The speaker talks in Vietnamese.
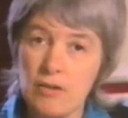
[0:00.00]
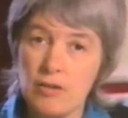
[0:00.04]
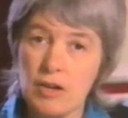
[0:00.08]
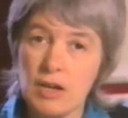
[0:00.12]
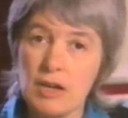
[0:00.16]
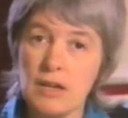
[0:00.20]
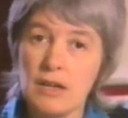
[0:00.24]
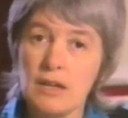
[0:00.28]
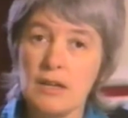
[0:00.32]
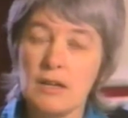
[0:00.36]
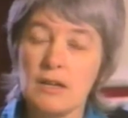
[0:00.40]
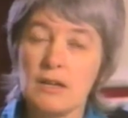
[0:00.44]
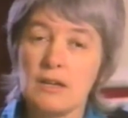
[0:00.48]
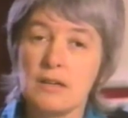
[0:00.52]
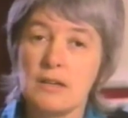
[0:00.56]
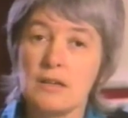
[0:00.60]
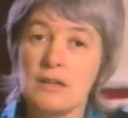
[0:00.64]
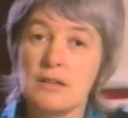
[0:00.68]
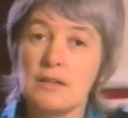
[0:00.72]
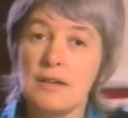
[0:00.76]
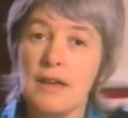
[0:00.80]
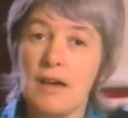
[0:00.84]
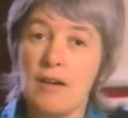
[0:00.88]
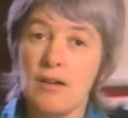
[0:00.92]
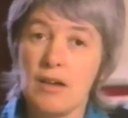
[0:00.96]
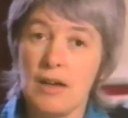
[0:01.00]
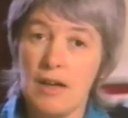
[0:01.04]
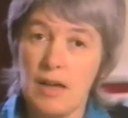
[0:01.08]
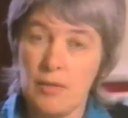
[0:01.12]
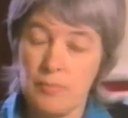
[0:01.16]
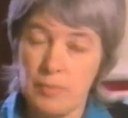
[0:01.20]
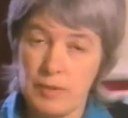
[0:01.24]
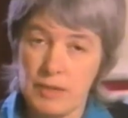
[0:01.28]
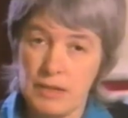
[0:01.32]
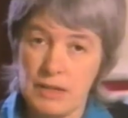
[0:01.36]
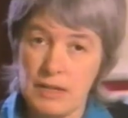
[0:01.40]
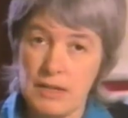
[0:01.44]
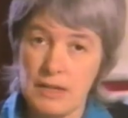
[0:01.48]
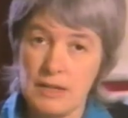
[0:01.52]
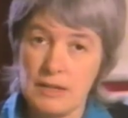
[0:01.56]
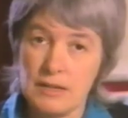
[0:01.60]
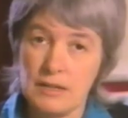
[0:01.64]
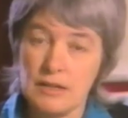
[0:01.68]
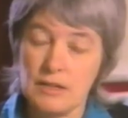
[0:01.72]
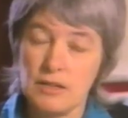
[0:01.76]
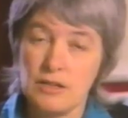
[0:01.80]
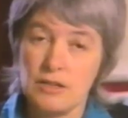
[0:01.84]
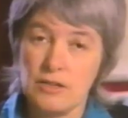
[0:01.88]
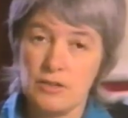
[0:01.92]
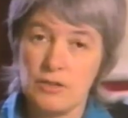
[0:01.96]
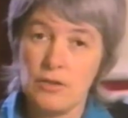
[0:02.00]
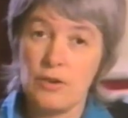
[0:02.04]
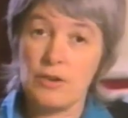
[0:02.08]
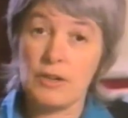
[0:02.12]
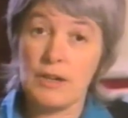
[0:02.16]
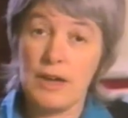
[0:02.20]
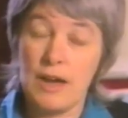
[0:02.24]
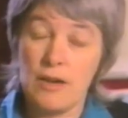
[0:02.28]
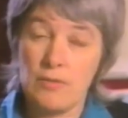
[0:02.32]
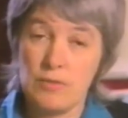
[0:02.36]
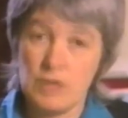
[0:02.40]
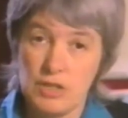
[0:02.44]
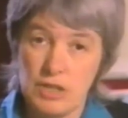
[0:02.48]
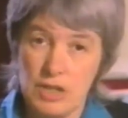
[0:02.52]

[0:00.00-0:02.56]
đâu cần sự xua đuổi của ta.